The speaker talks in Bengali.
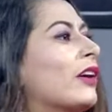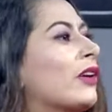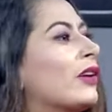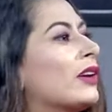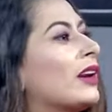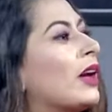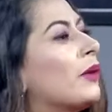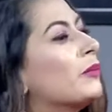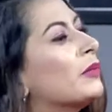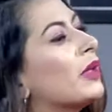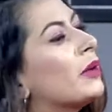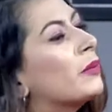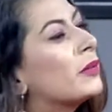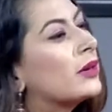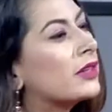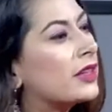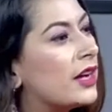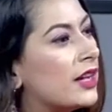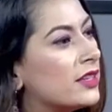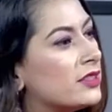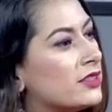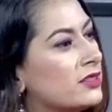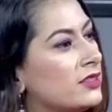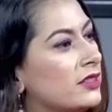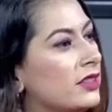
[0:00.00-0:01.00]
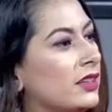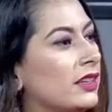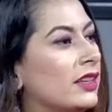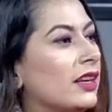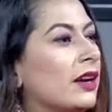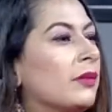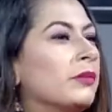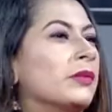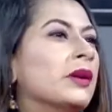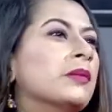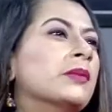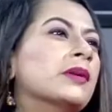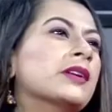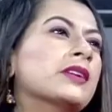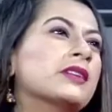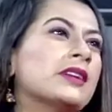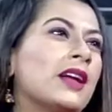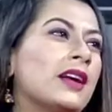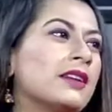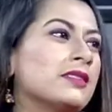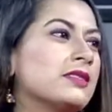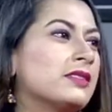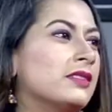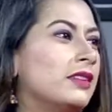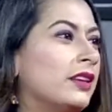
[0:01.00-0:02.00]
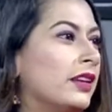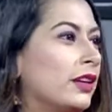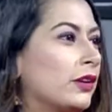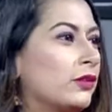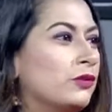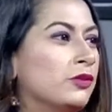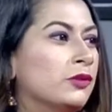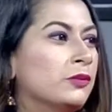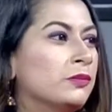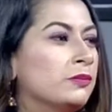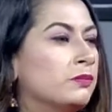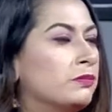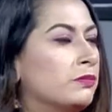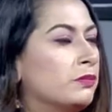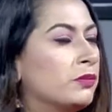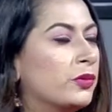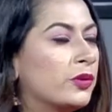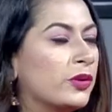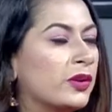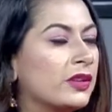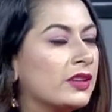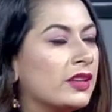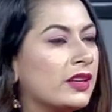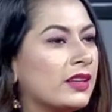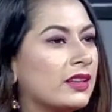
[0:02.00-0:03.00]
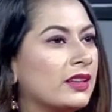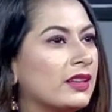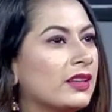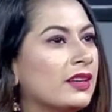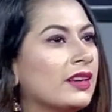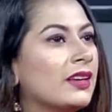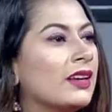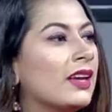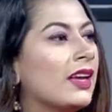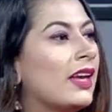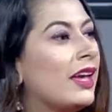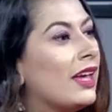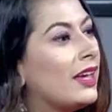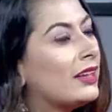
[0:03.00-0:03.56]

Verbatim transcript: কারণ আমি আমার কাজ নিয়ে আমি আমার ক্লাস নিয়ে খুব পড়ে থাকি হ্যাঁ।